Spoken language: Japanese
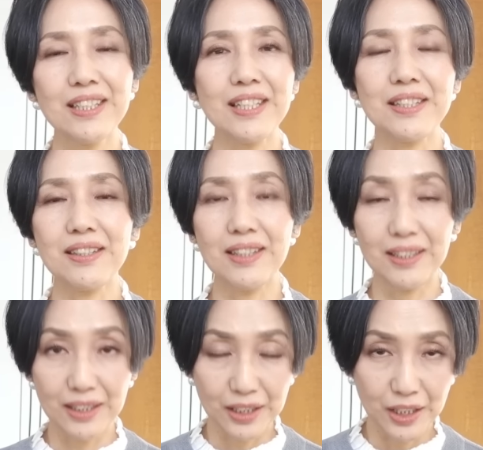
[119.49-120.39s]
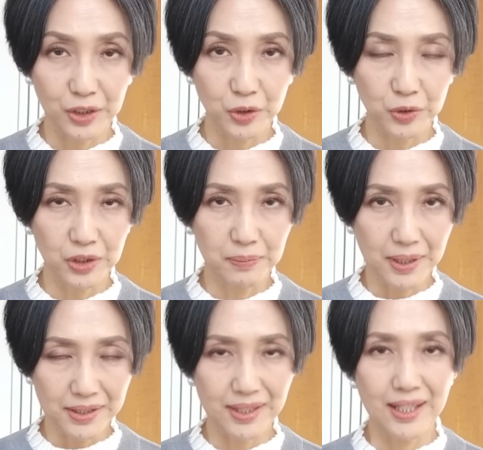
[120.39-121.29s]
着させていただいており
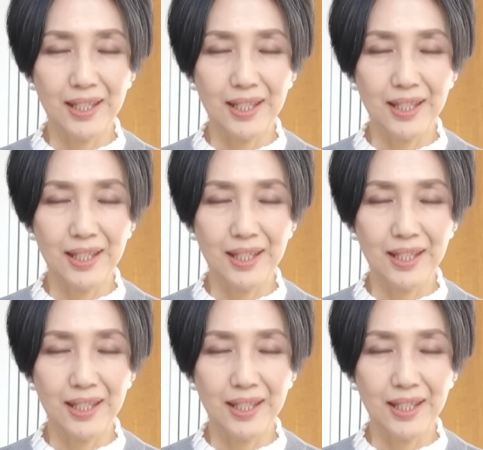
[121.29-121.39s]
ます